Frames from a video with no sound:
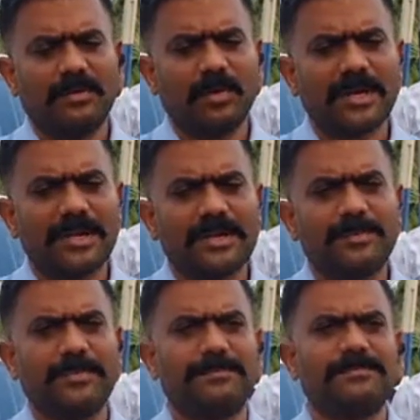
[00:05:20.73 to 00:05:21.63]
ఒక్క
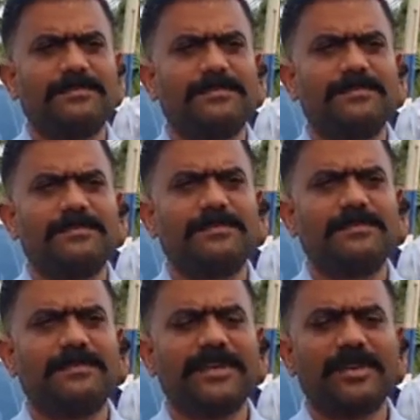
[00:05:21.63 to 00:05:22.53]
ట్రిప్పు
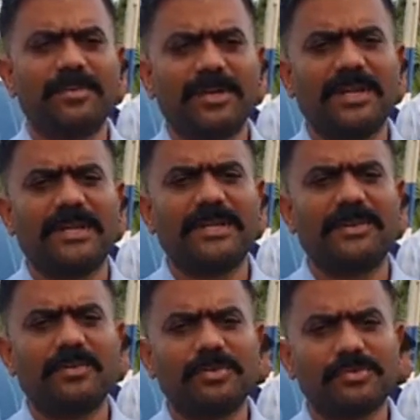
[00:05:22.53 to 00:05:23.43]
బెంగళూరు కానీ
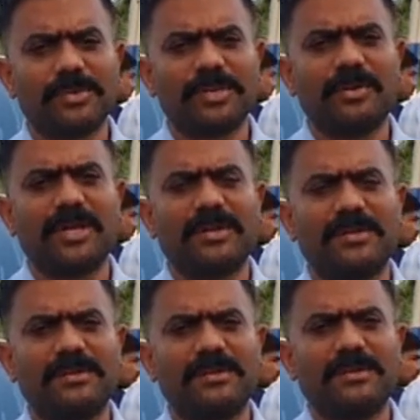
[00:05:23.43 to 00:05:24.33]
ఇంకో చోటికి కానీ
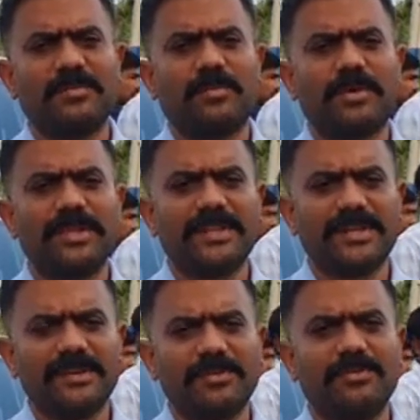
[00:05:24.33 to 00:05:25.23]

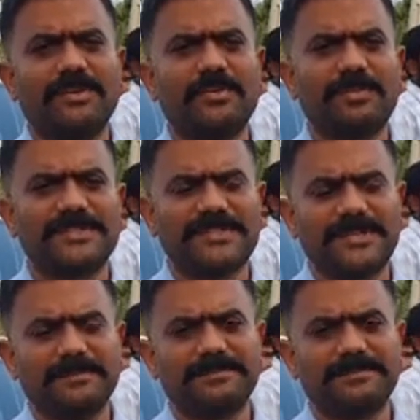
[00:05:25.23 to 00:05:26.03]
పోయిందని నేను నిరూపిస్తే